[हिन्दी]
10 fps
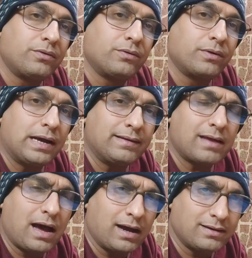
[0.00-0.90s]
जो
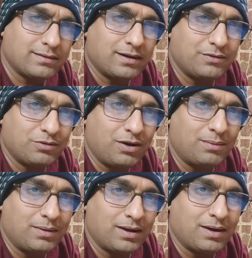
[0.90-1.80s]
गाइस आज का जो
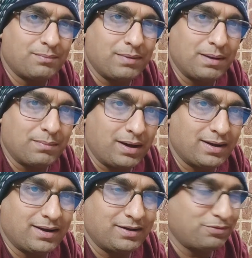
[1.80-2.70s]
हमारा
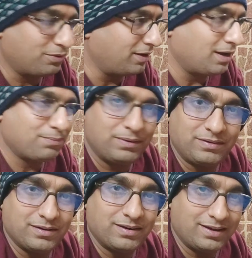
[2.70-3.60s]
मेहमान है जो कि आप
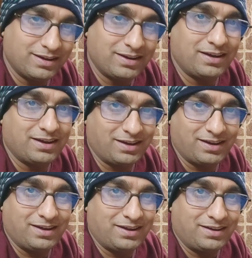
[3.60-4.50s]
पीछे देख रहे
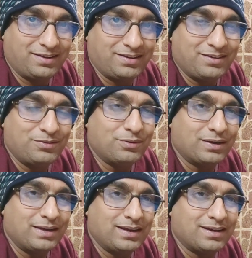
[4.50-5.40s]
हैं जो
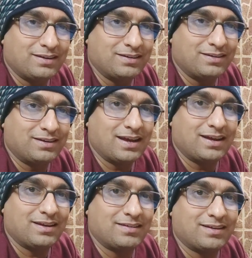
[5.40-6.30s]
कि एक
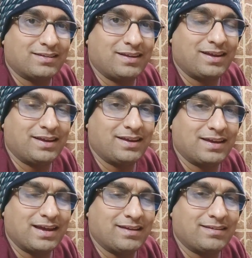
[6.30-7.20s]
कह सकते हैं
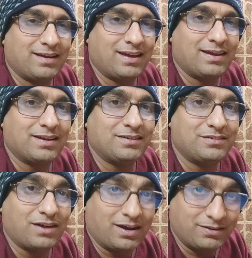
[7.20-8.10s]
एक एज अ लाइक अ
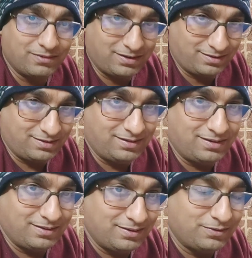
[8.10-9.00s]
जानवर
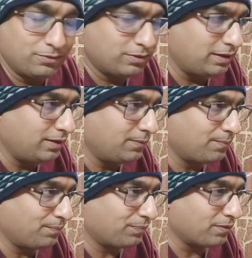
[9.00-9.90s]
क्योंकि
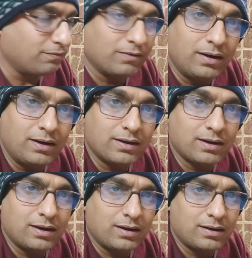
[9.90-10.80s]
वर्ल्ड
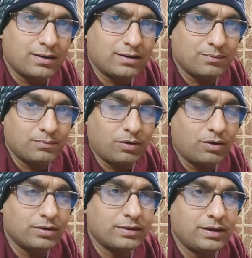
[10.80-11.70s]
का
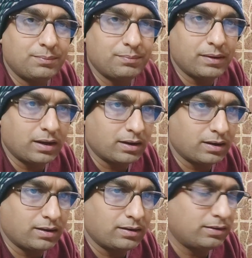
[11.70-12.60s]
बहुत ही प्यारा